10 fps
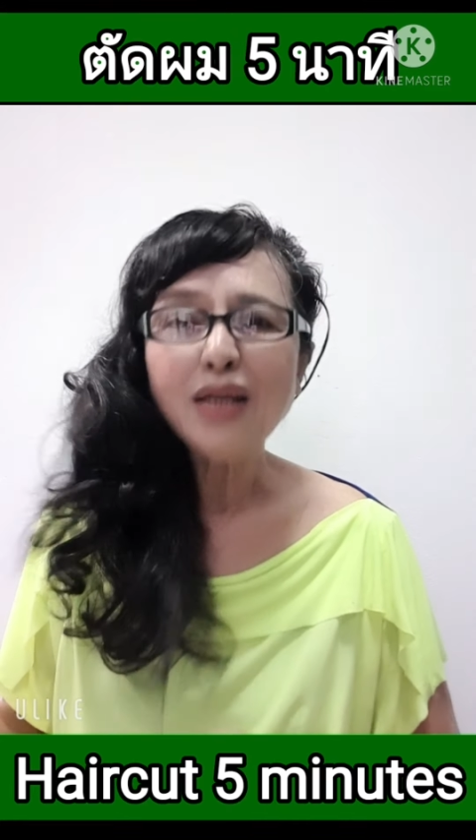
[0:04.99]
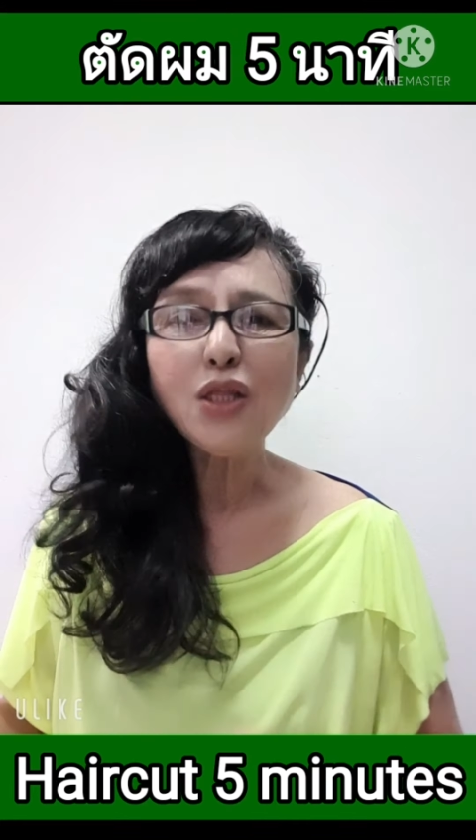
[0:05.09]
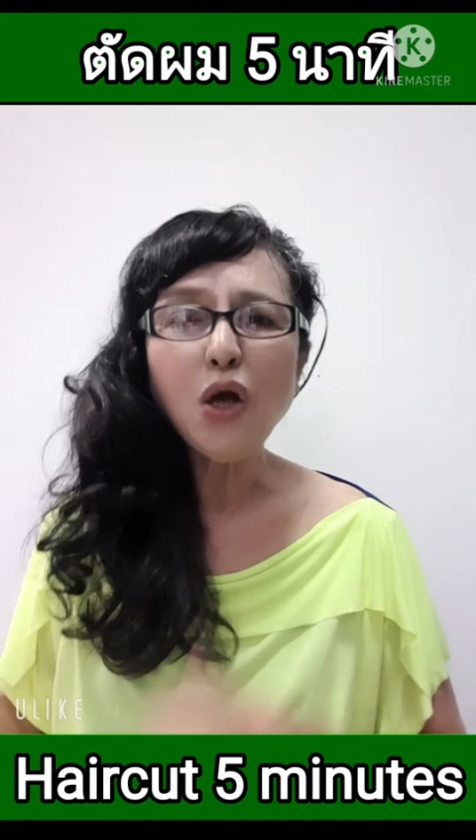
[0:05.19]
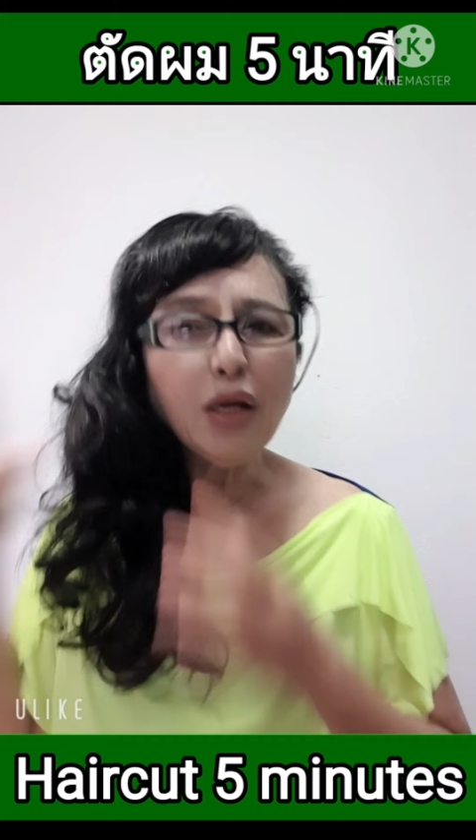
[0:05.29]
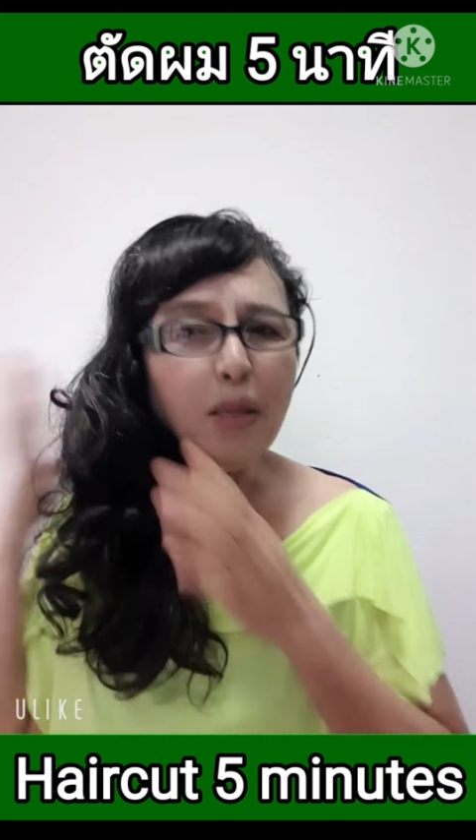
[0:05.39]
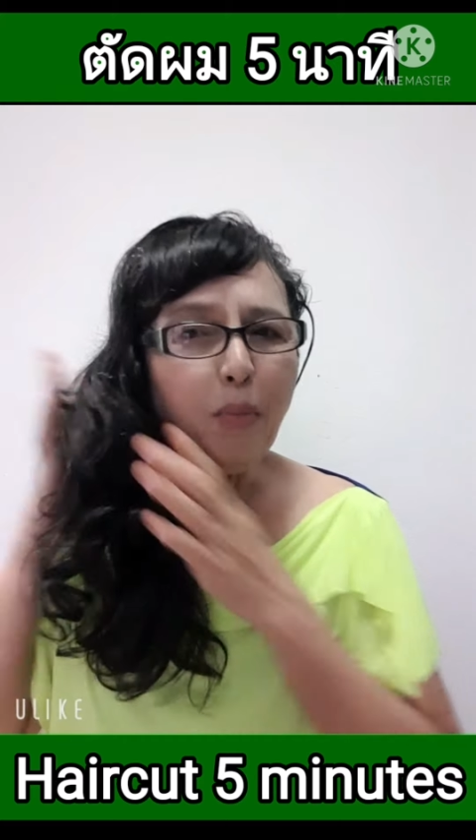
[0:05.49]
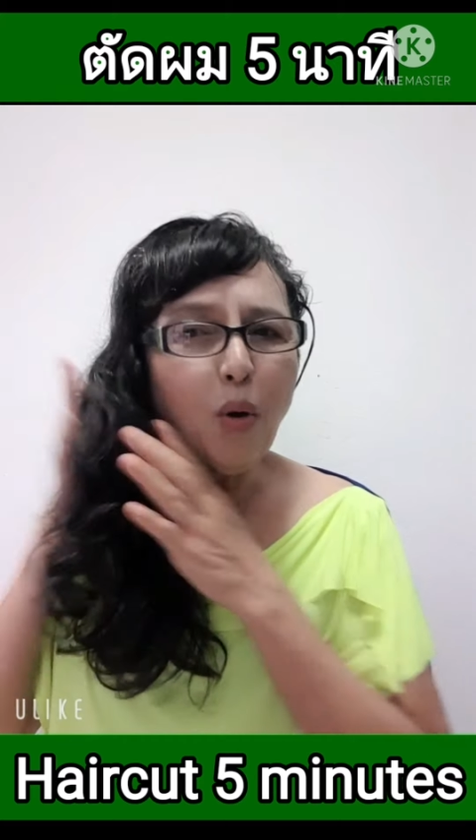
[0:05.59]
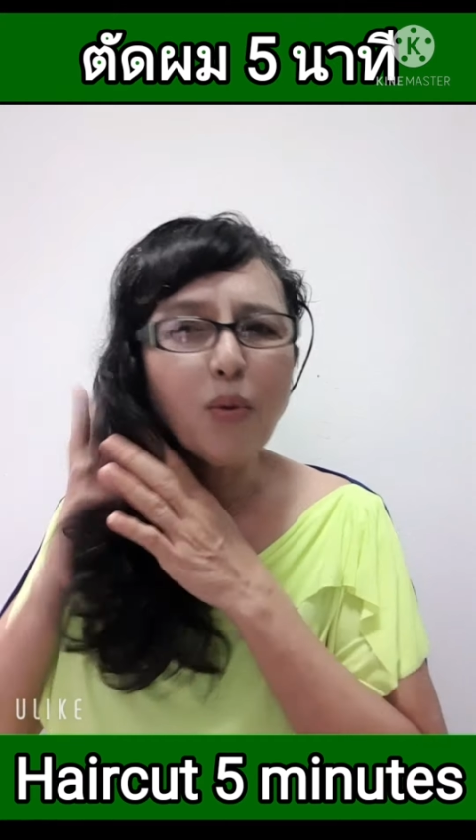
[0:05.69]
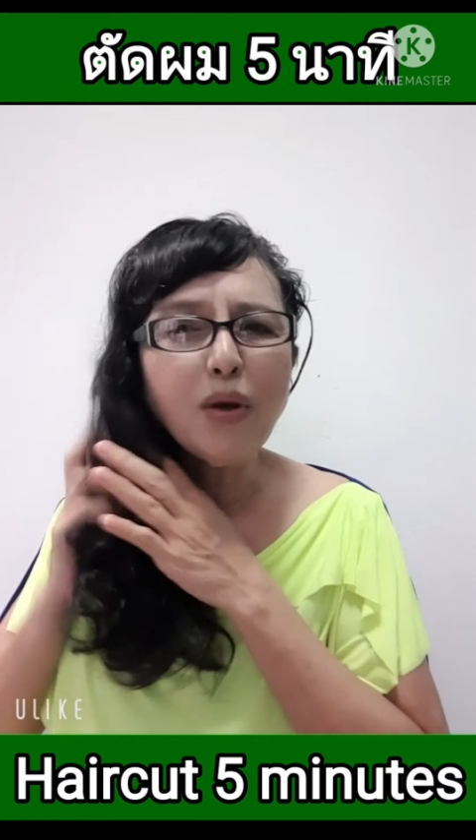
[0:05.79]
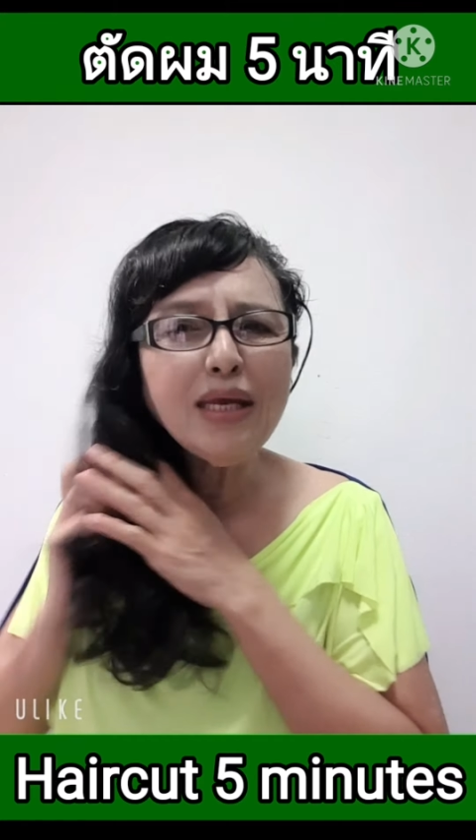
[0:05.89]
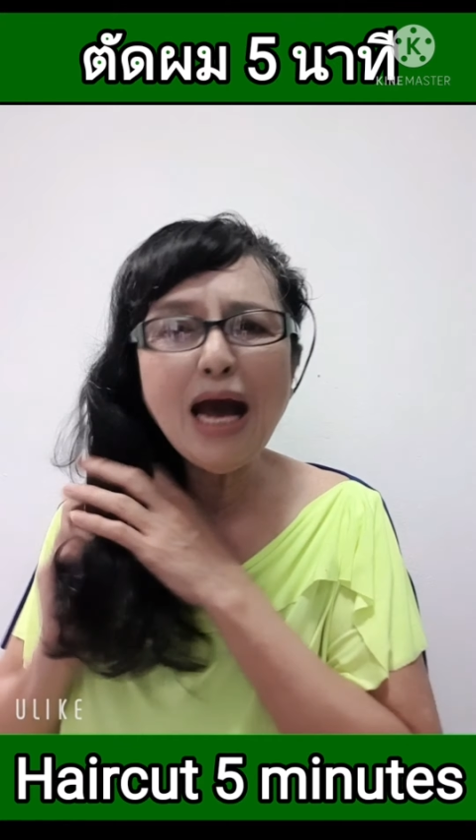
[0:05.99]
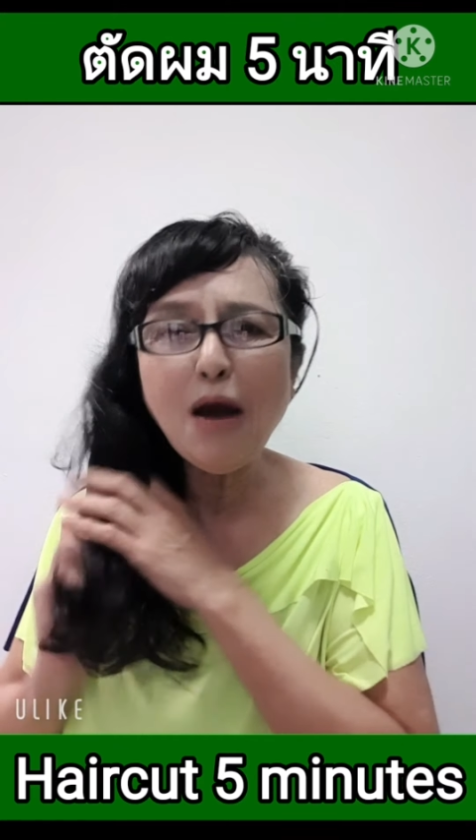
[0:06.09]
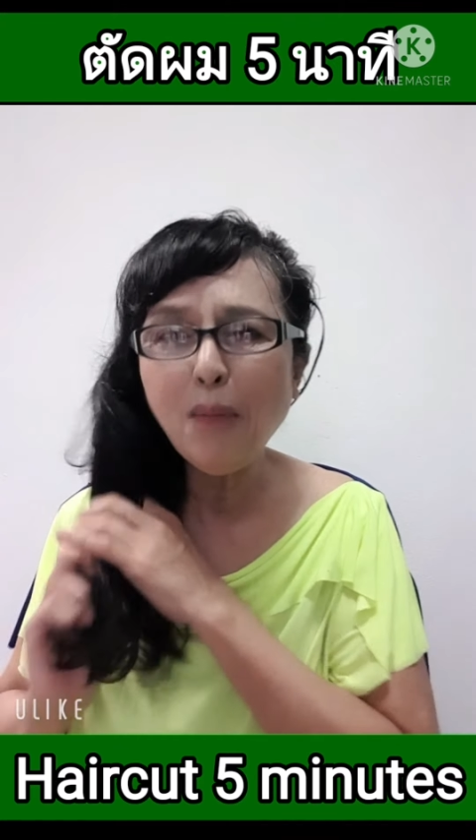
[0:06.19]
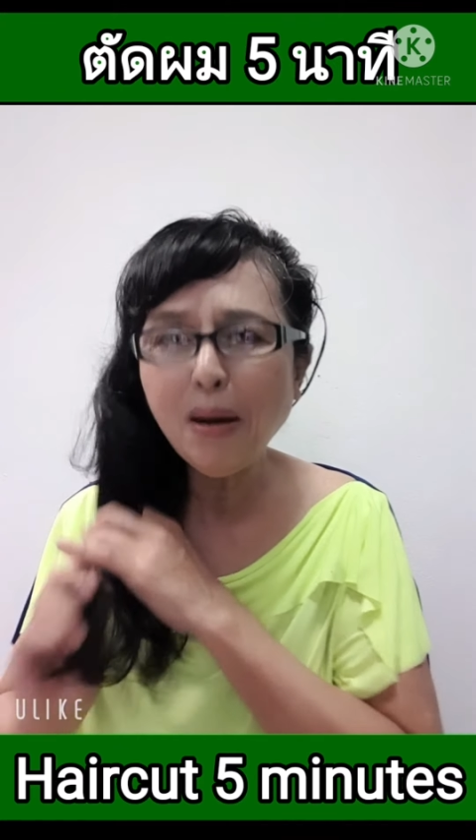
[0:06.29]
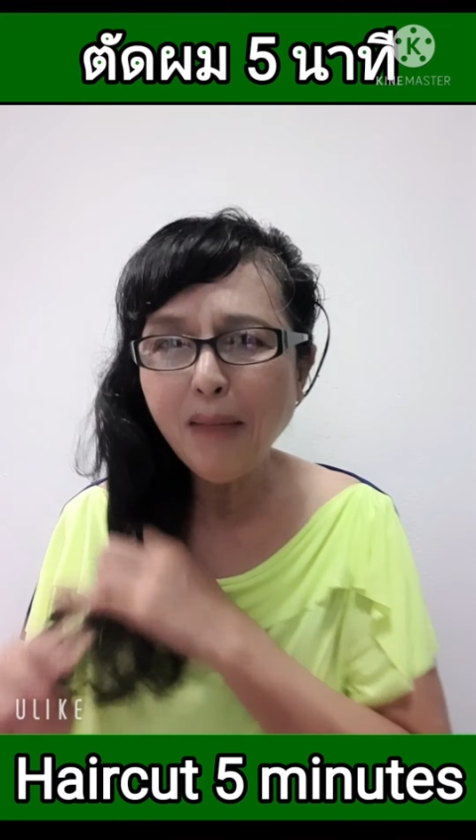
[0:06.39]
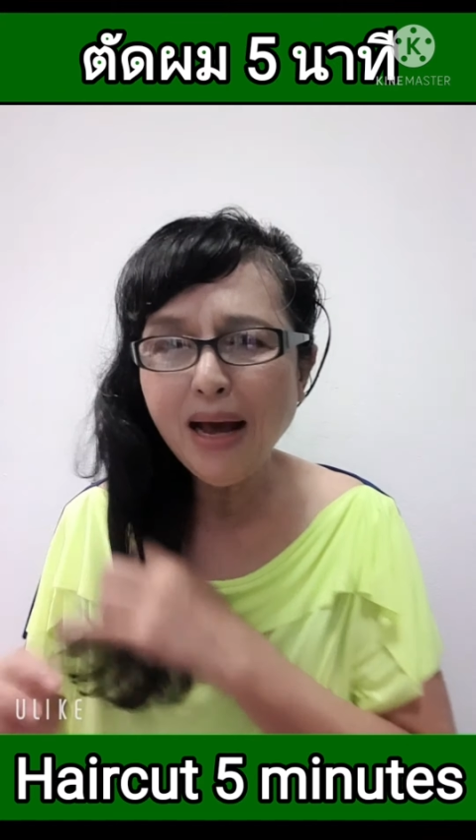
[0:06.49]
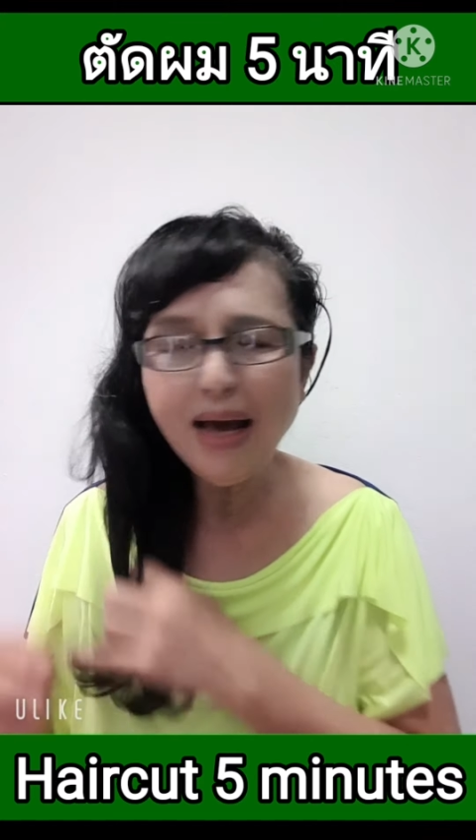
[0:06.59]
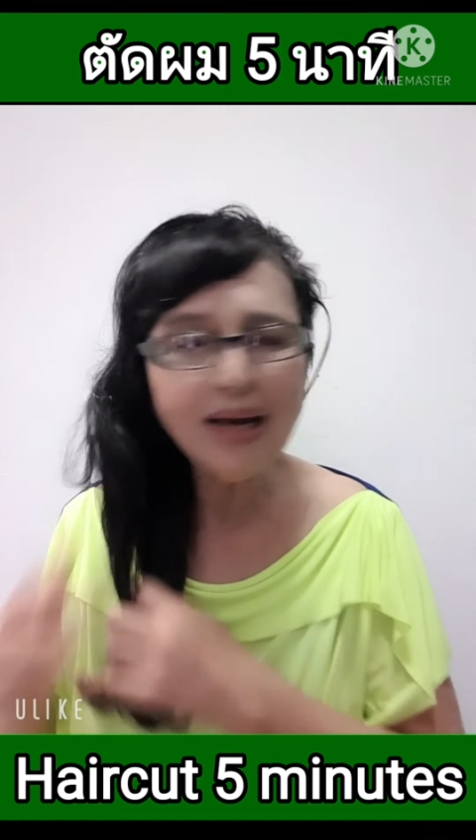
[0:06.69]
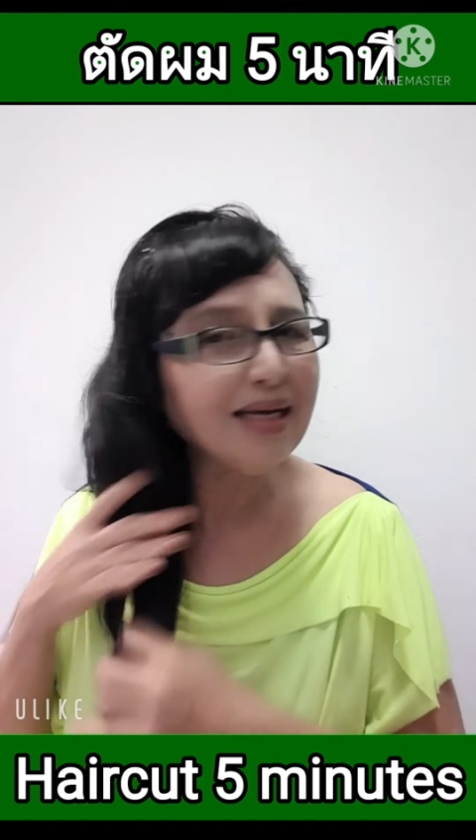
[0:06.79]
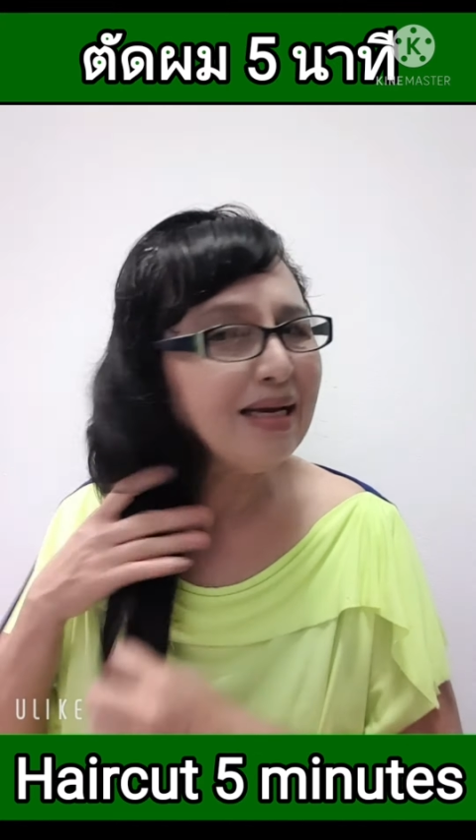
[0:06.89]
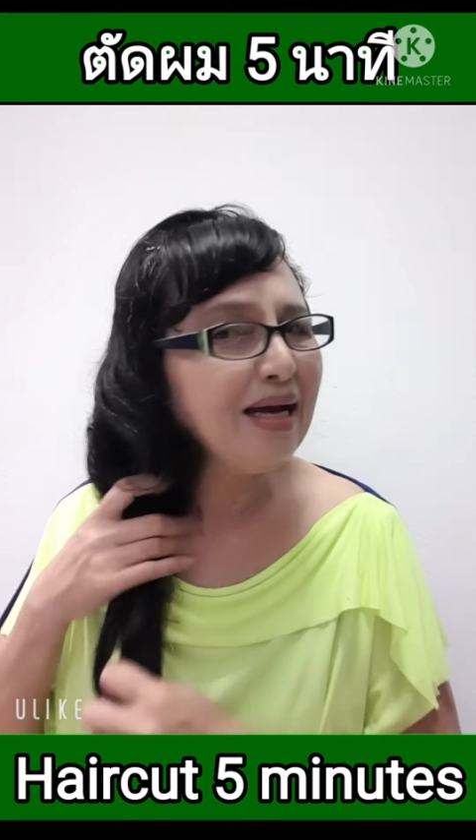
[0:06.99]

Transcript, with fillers: ตอนนี้ผมก็ยาวมากๆเลย